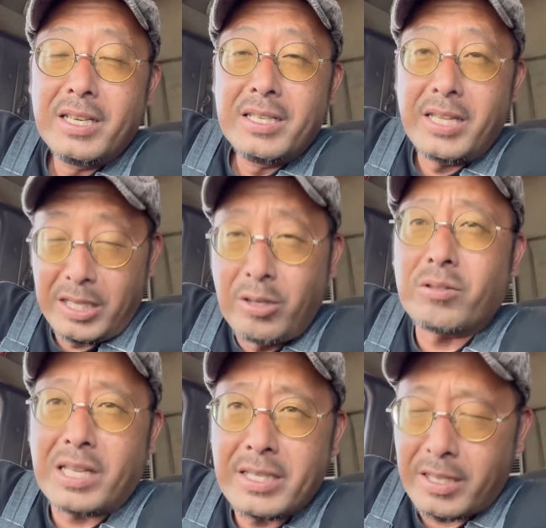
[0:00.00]
で、行きよっ
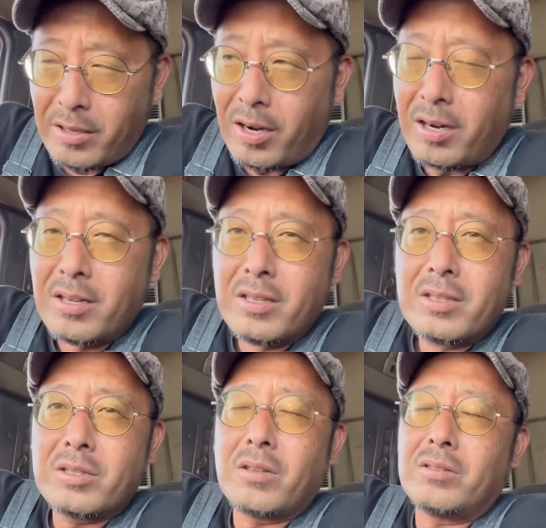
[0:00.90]
たんだけど、
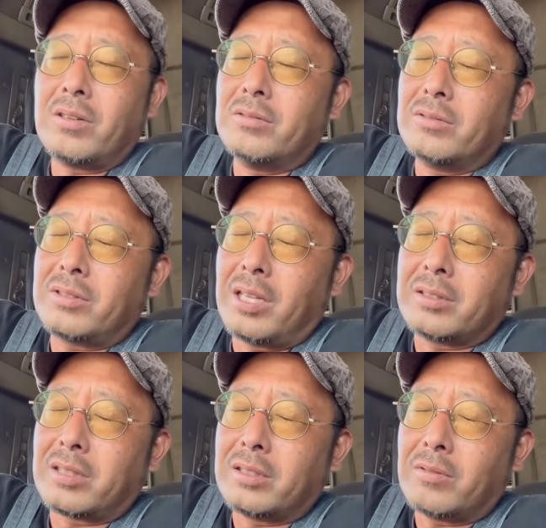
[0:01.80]
その運転手
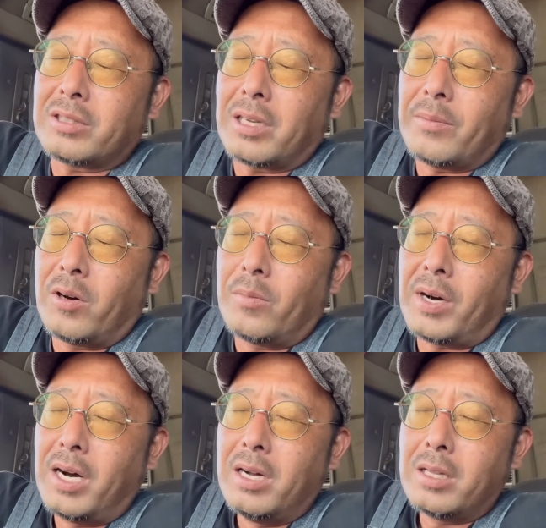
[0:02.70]
さんにわしはね、もうほんま、
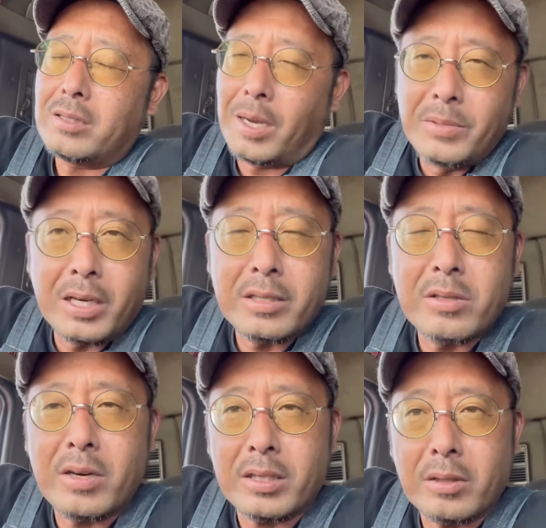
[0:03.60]
涙が出そ
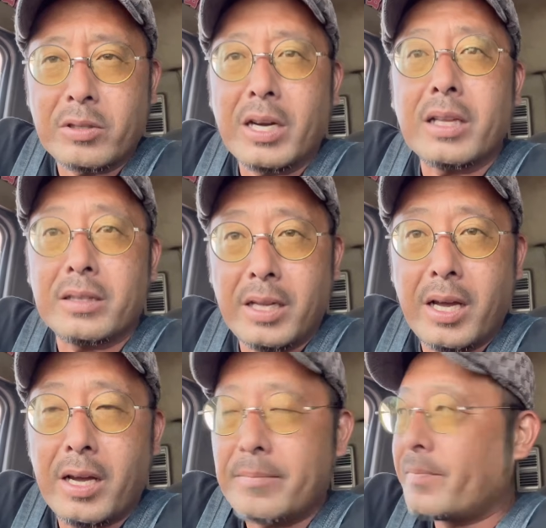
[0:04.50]
うになった時があって
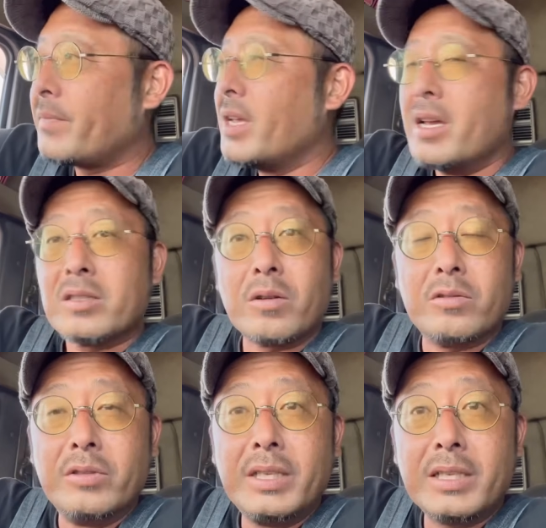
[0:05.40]
その
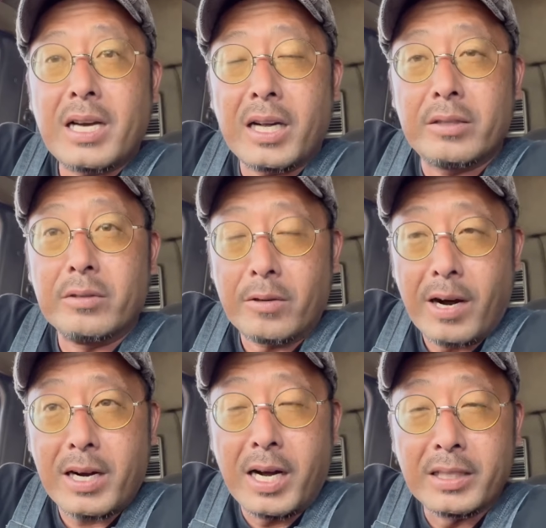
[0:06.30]
ウインカーっていうのは
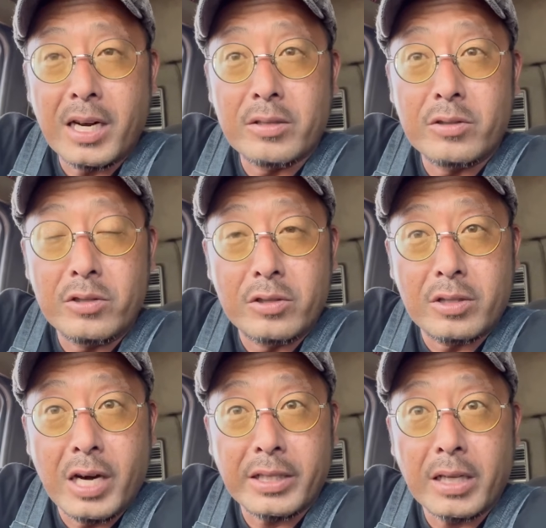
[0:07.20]
必ず10
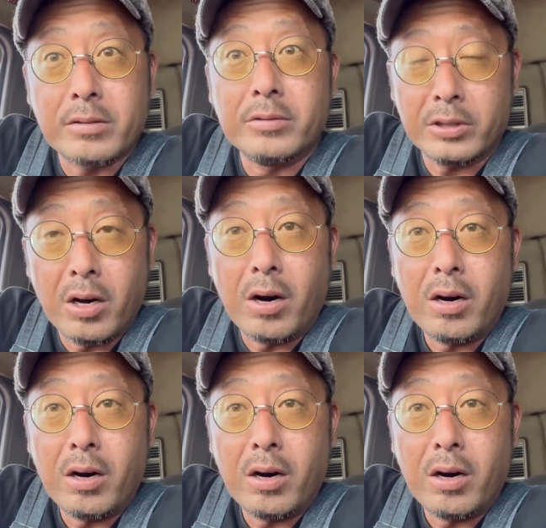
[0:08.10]
回炊くんよ